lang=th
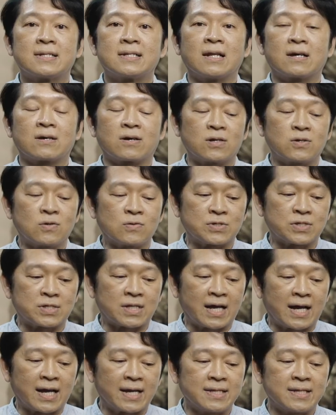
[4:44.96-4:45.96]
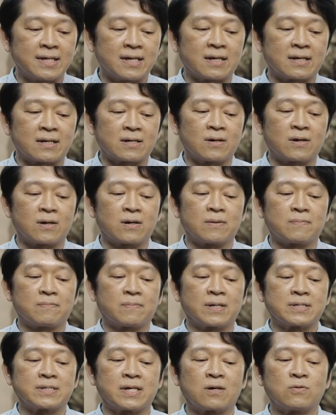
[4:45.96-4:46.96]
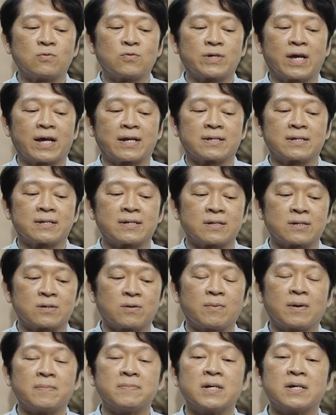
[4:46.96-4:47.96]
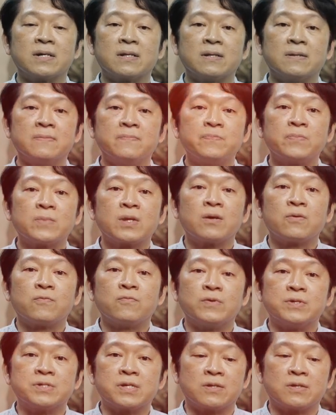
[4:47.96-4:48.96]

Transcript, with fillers: แล้วก็ดวงสุดท้ายเนี่ยก็พระเจ้าลูกยาเธอกรมหมื่นวิษ